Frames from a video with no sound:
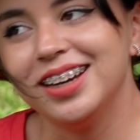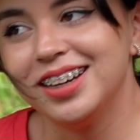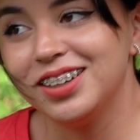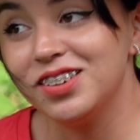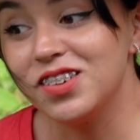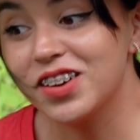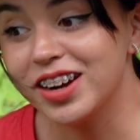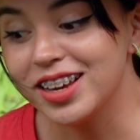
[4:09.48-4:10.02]

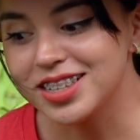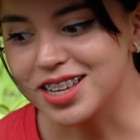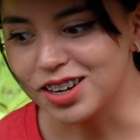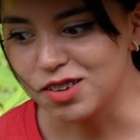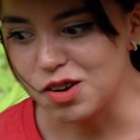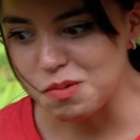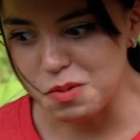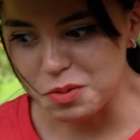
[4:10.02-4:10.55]
No creas que
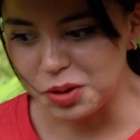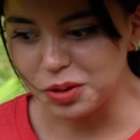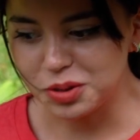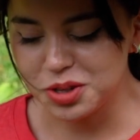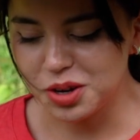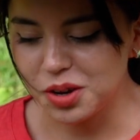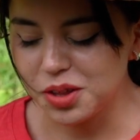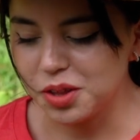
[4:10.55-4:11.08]
no he movido un
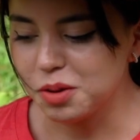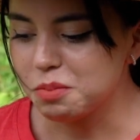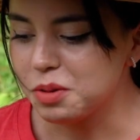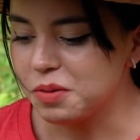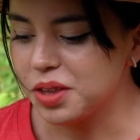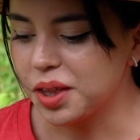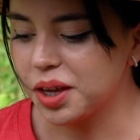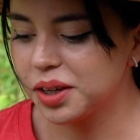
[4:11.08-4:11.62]
solo dedo en mi
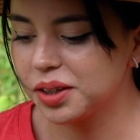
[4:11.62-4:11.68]
vida.